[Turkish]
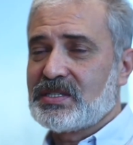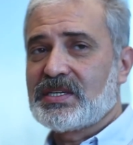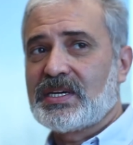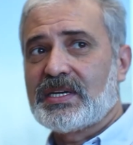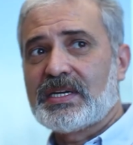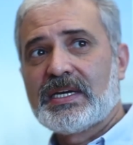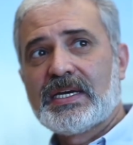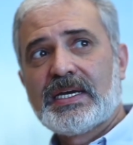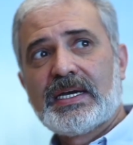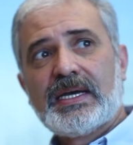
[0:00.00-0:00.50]

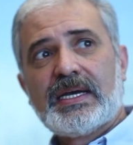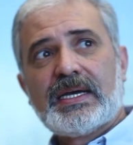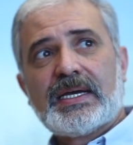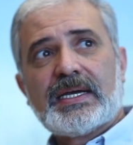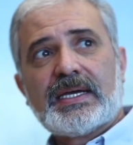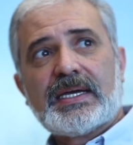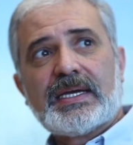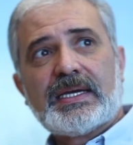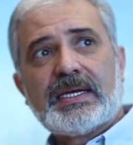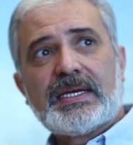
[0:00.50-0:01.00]
Yani
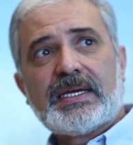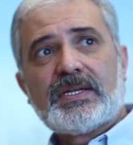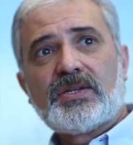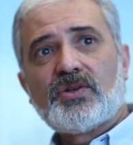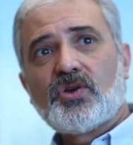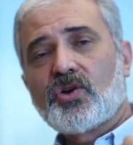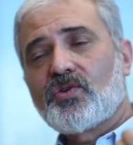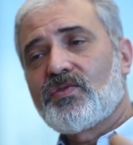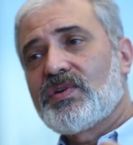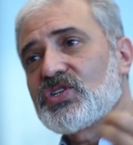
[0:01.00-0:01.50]
e,
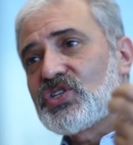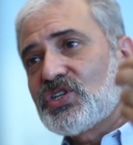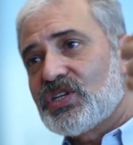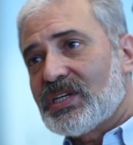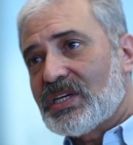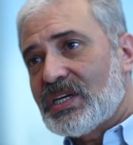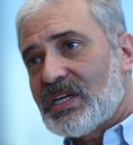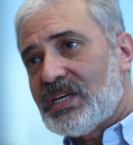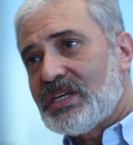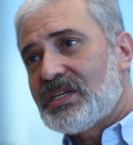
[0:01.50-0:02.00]

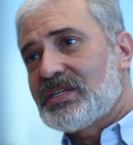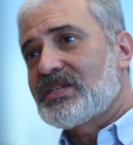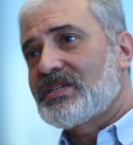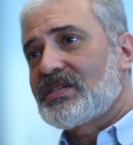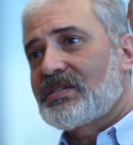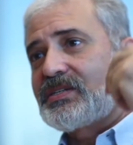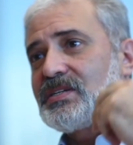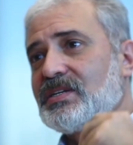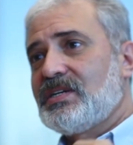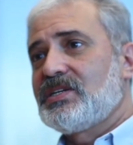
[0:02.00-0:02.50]
Norveç'in
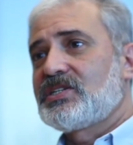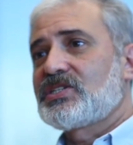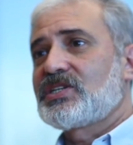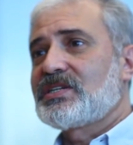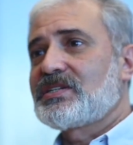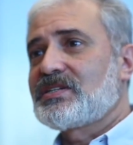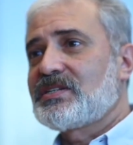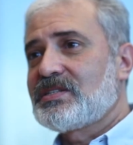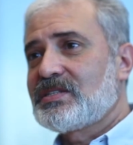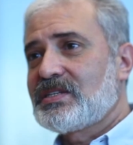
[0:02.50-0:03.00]
X
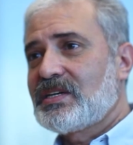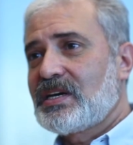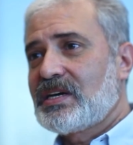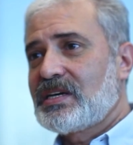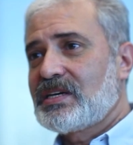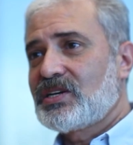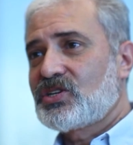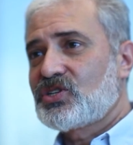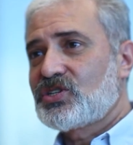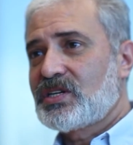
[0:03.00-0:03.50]
ilçesinde
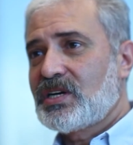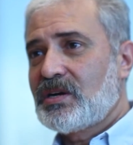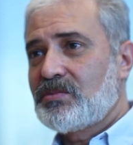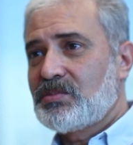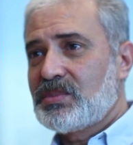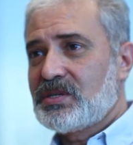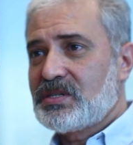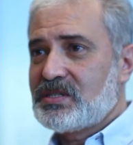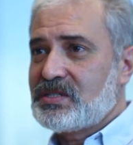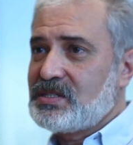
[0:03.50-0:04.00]
yaşayan
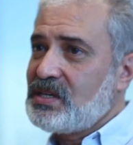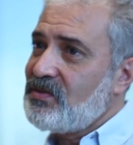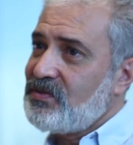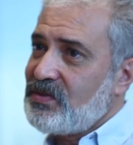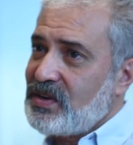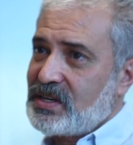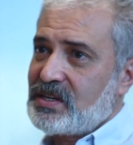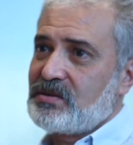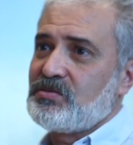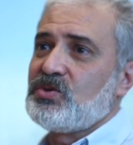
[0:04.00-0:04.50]
birisinden
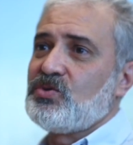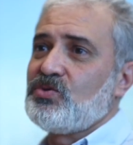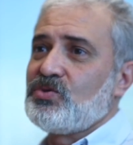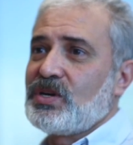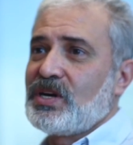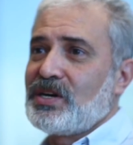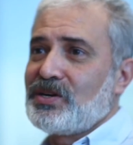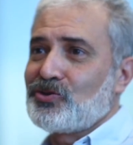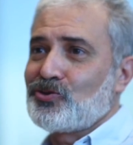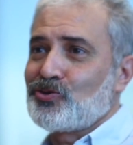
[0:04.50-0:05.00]
farklı bir
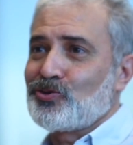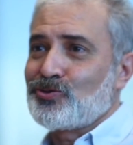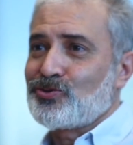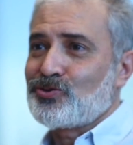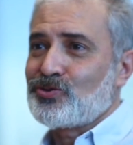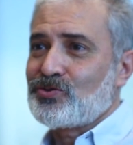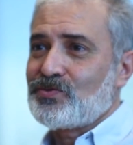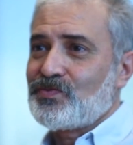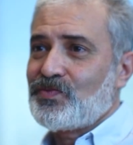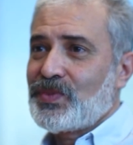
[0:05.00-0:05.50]
dünya
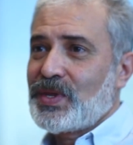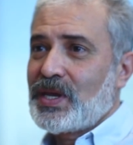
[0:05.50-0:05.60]
yaşıyoruz.